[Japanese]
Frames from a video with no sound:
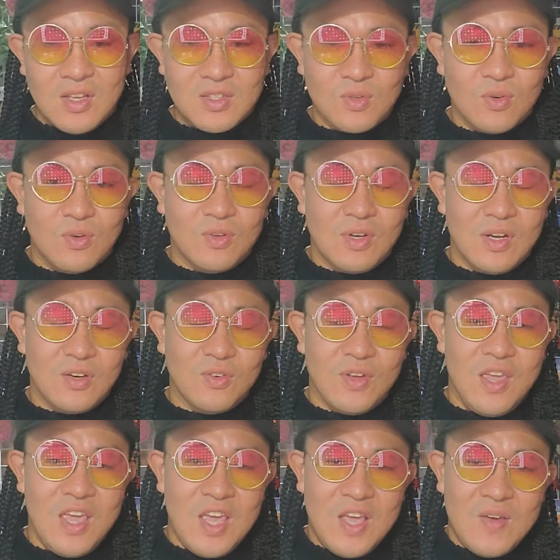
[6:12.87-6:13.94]
そう、あの、
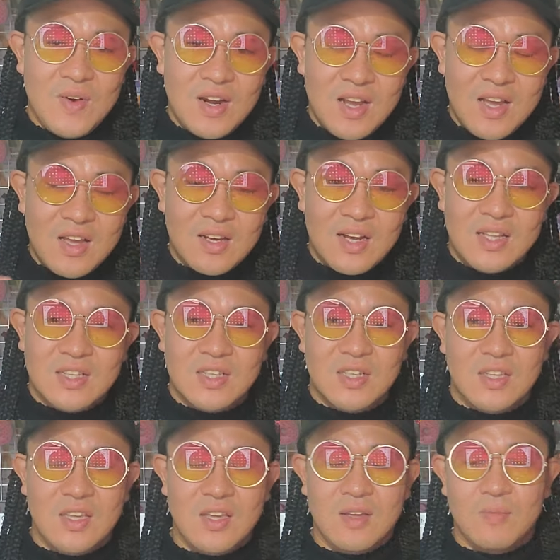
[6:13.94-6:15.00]
平和な感
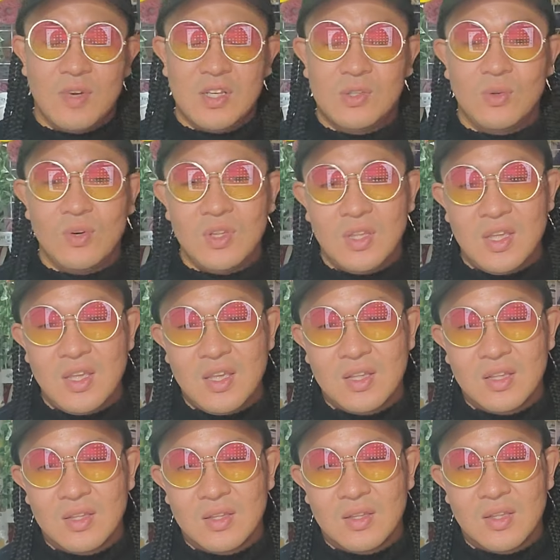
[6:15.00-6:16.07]
じで、まあ一人
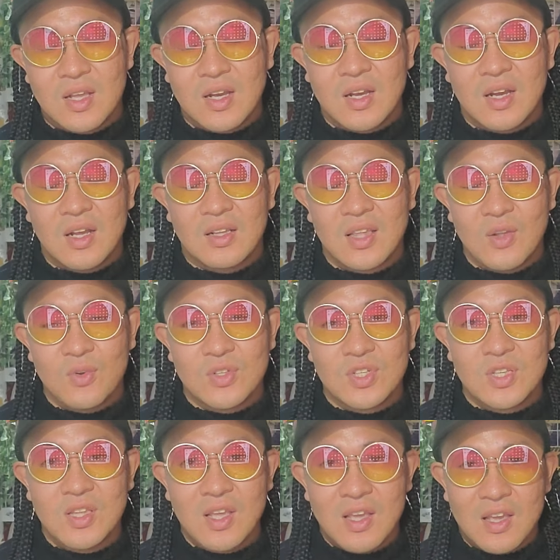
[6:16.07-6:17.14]
でなんか楽
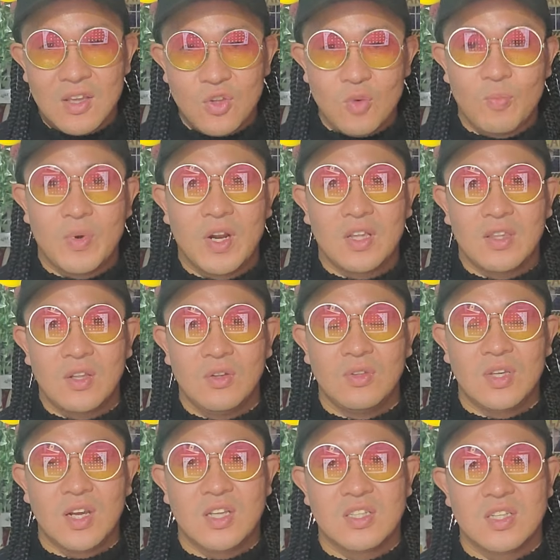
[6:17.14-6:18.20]
しんで酔っ払ってるっ
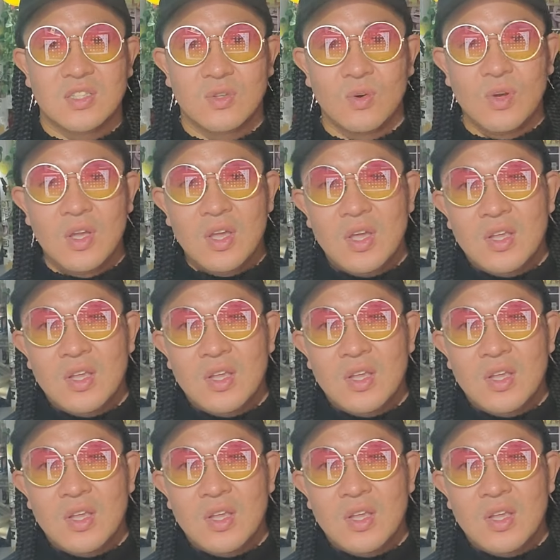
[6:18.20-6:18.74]
て感じなんですよ。